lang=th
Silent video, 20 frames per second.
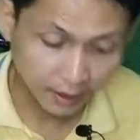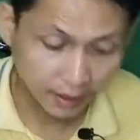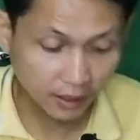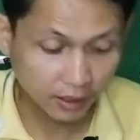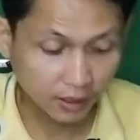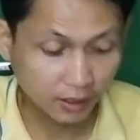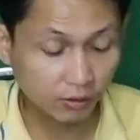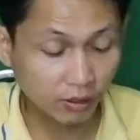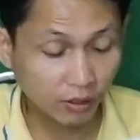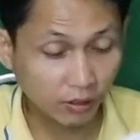
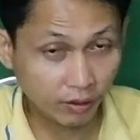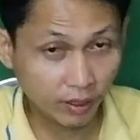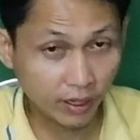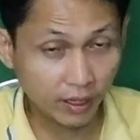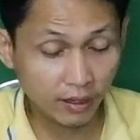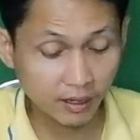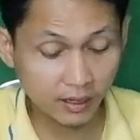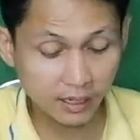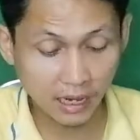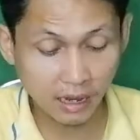ส่วนตัวนี้ก็
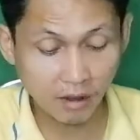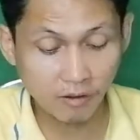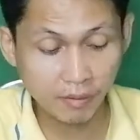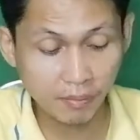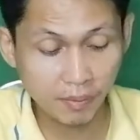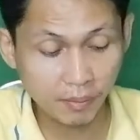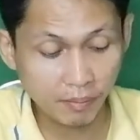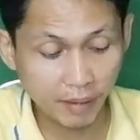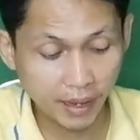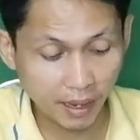จะเอาไว้เป็
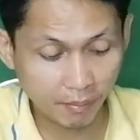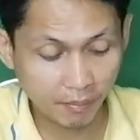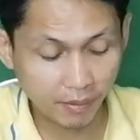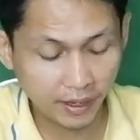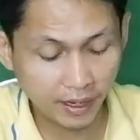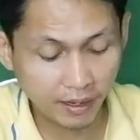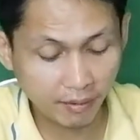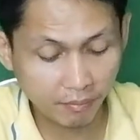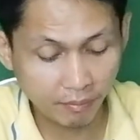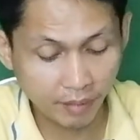นแบบเลยนะ
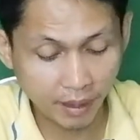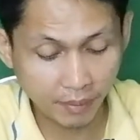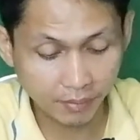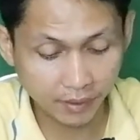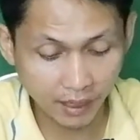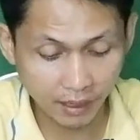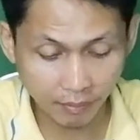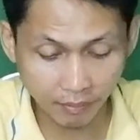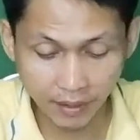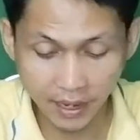ครับ แบบสำห
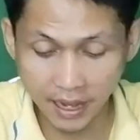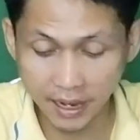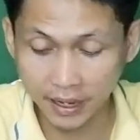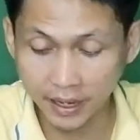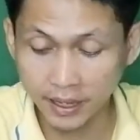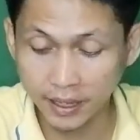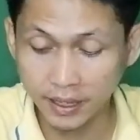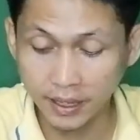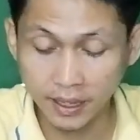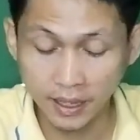รับด้านนี้
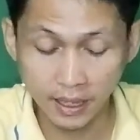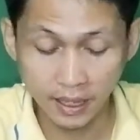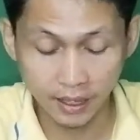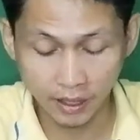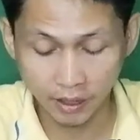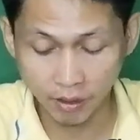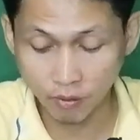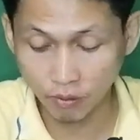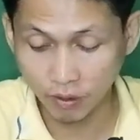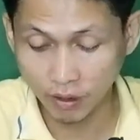
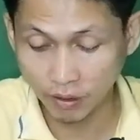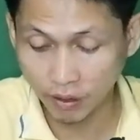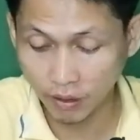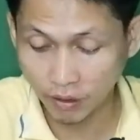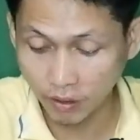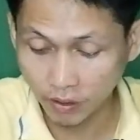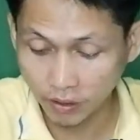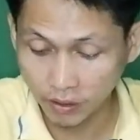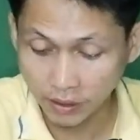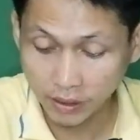ยกแล้วเราก็
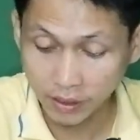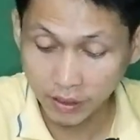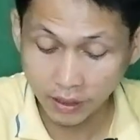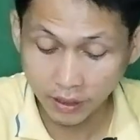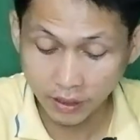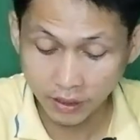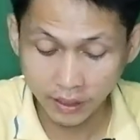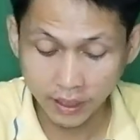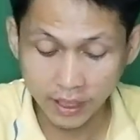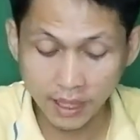
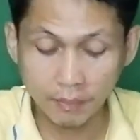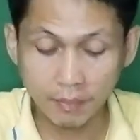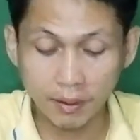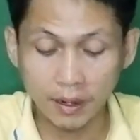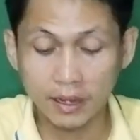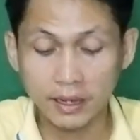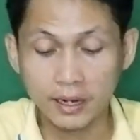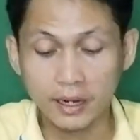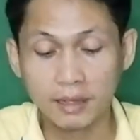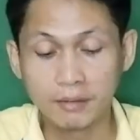เทียบกันเล
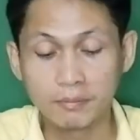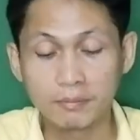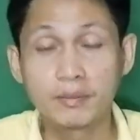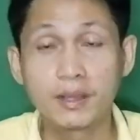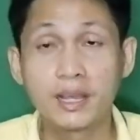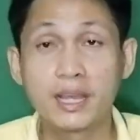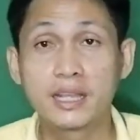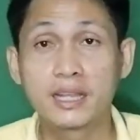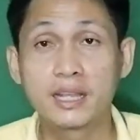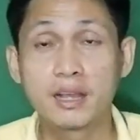ยนะครับ
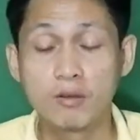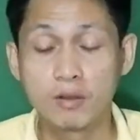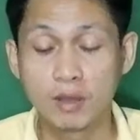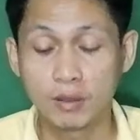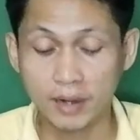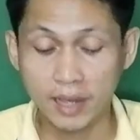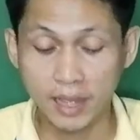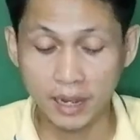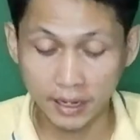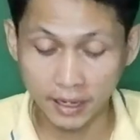ให้เท่ากับ
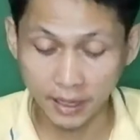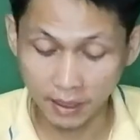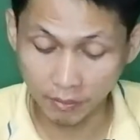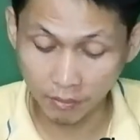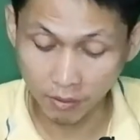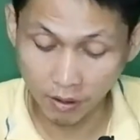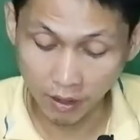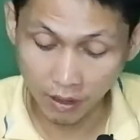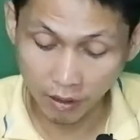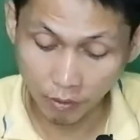ด้านนี้พ
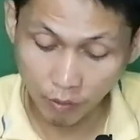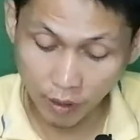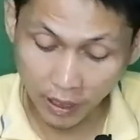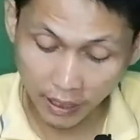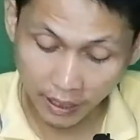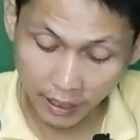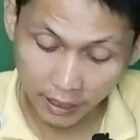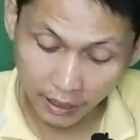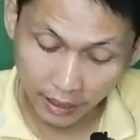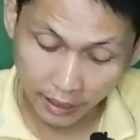อเราวัด
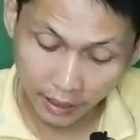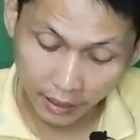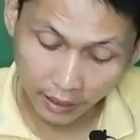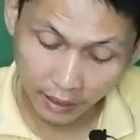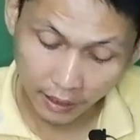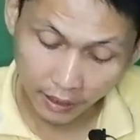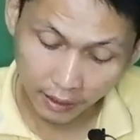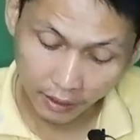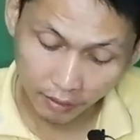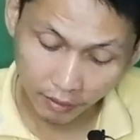
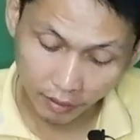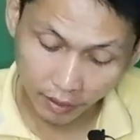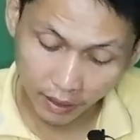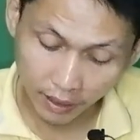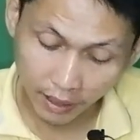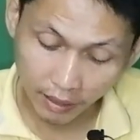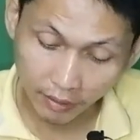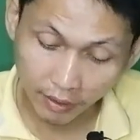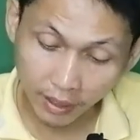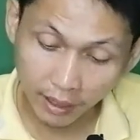ตอนนี้
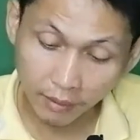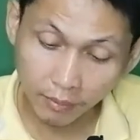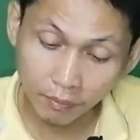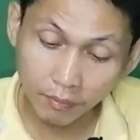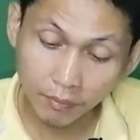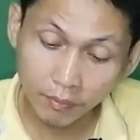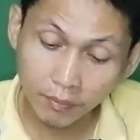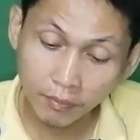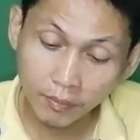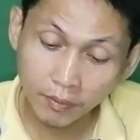แล้วนะครับ
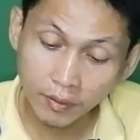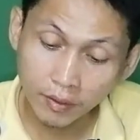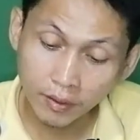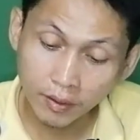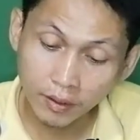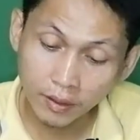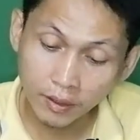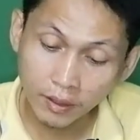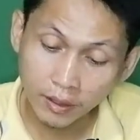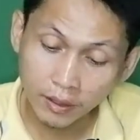
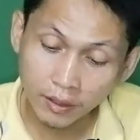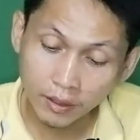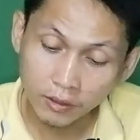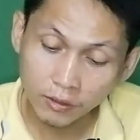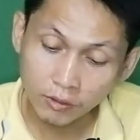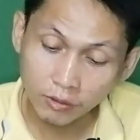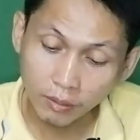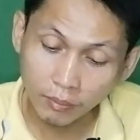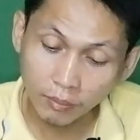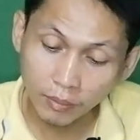
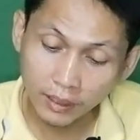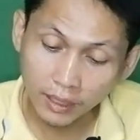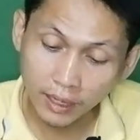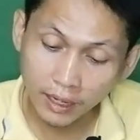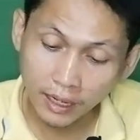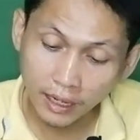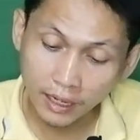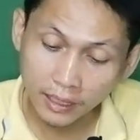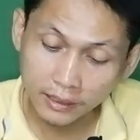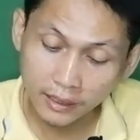ส่วนบางท่าน
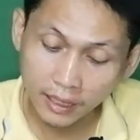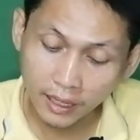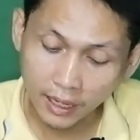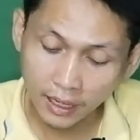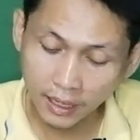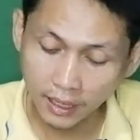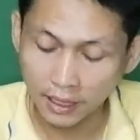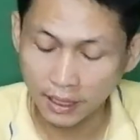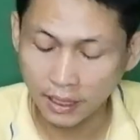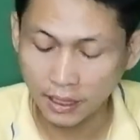อาจจะ
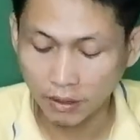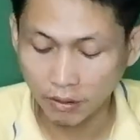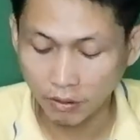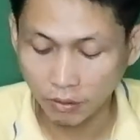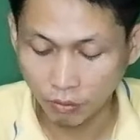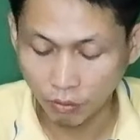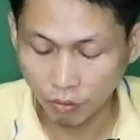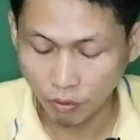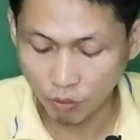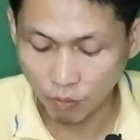คุณ
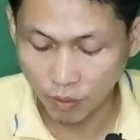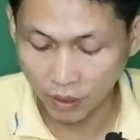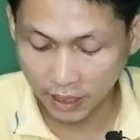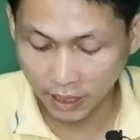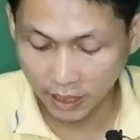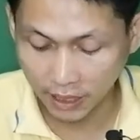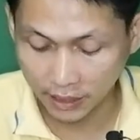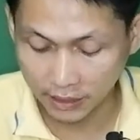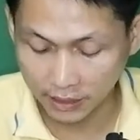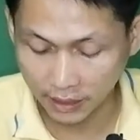ครูบางท่าน
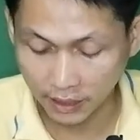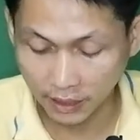อาจจะ